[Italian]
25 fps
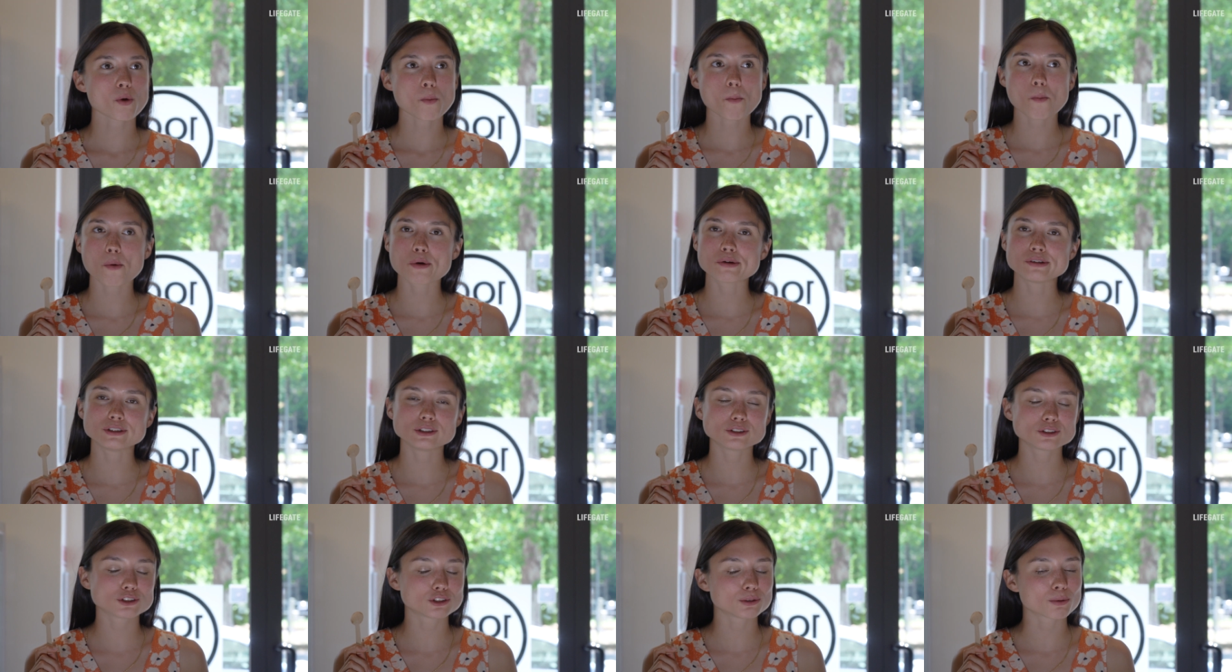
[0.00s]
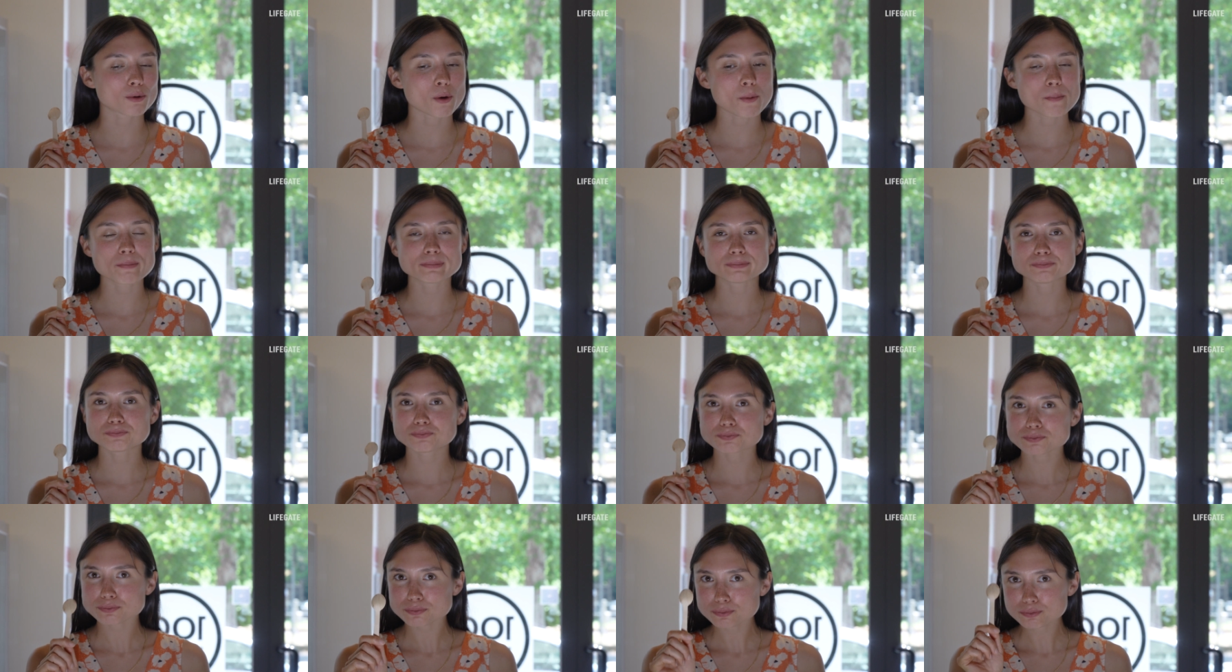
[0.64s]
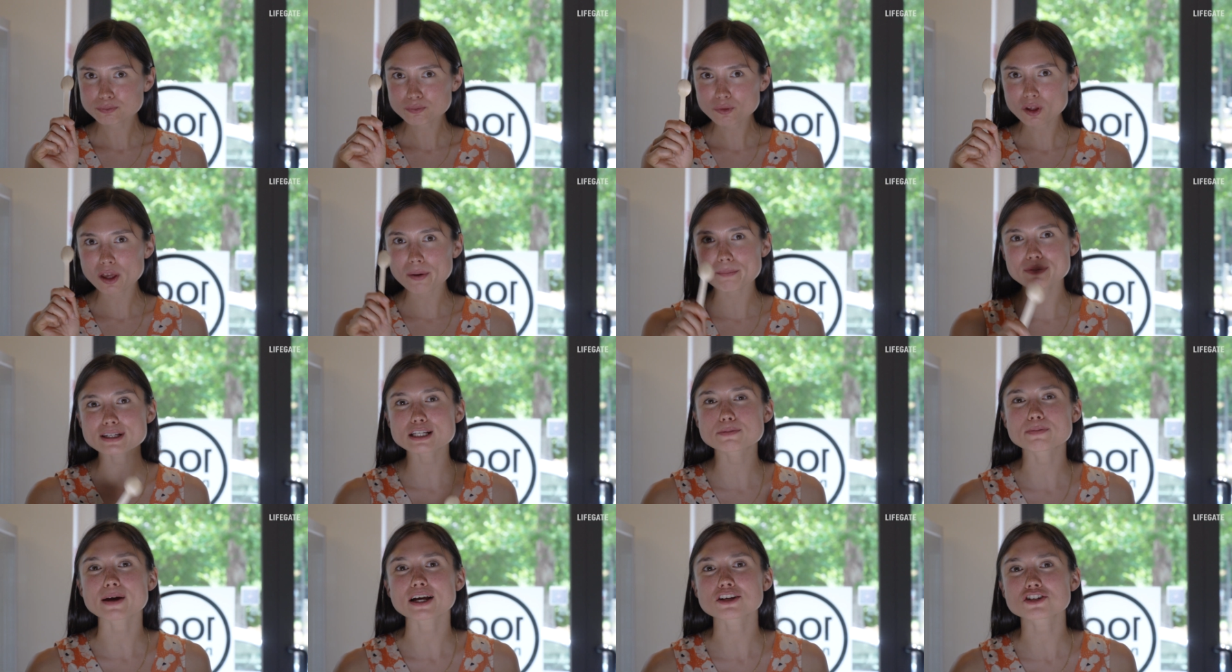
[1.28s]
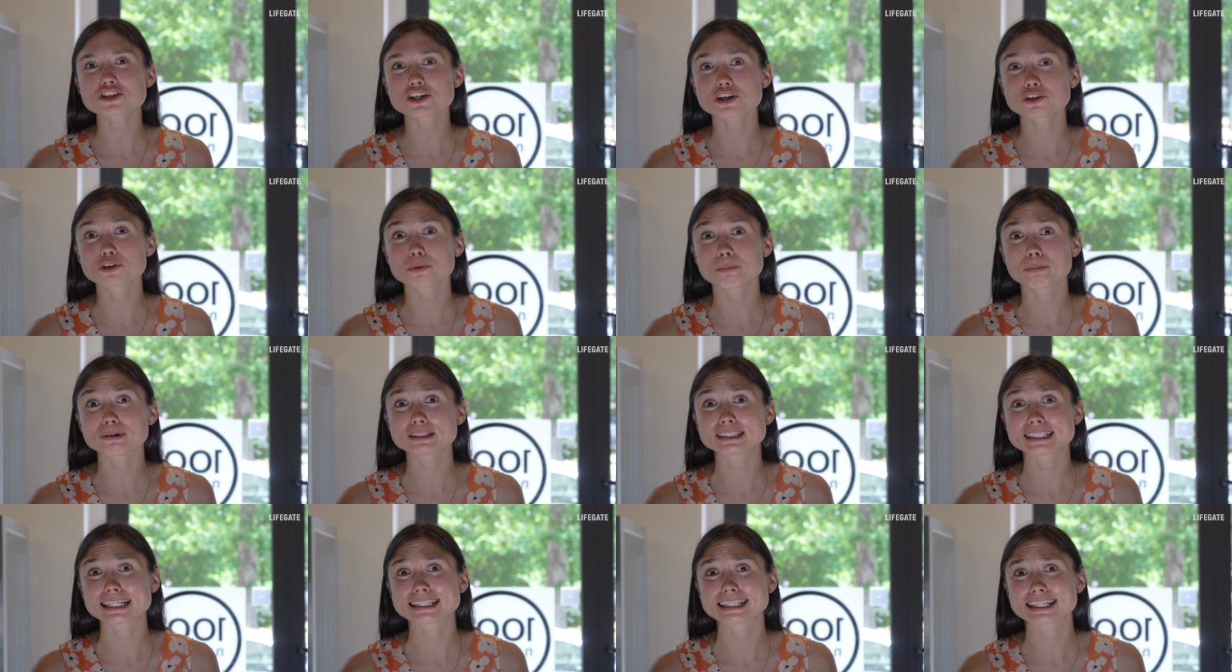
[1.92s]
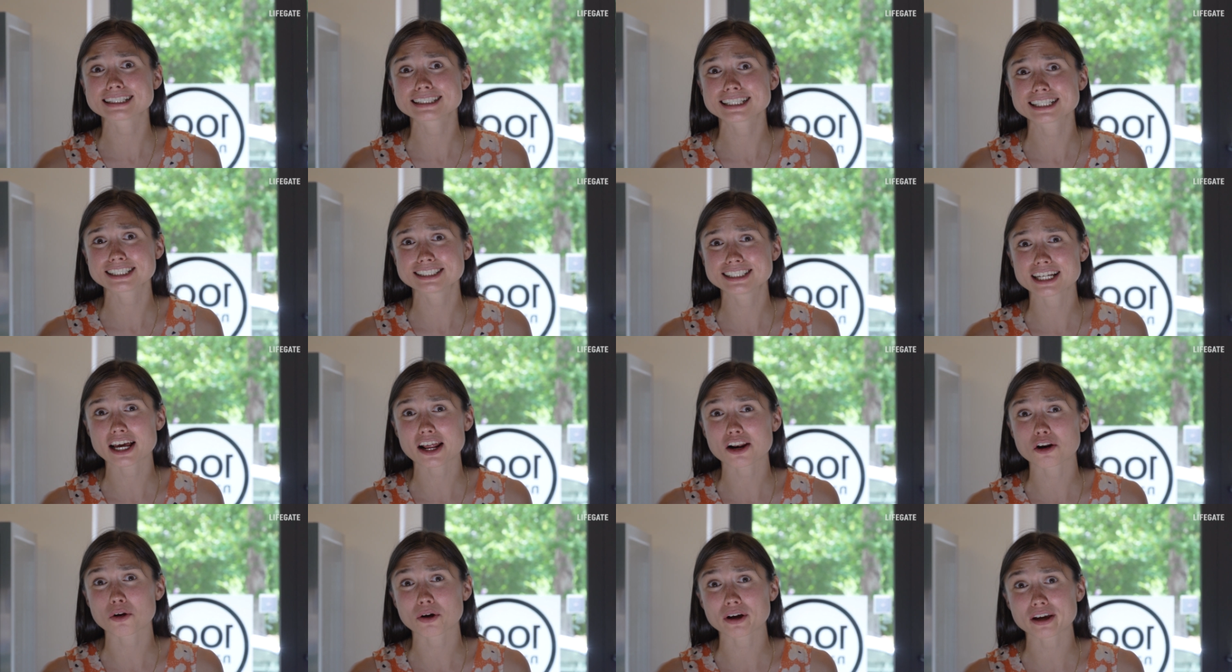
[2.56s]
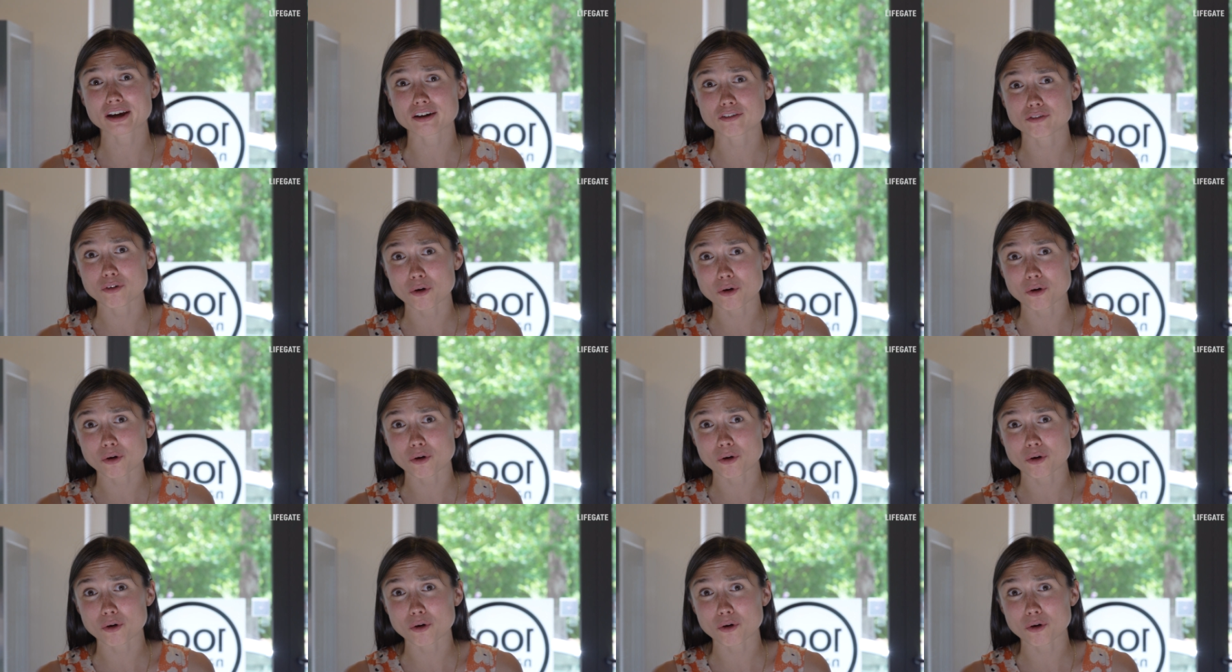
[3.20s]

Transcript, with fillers: Buonissimo. Mi spiace che non possiate assaggiarlo anche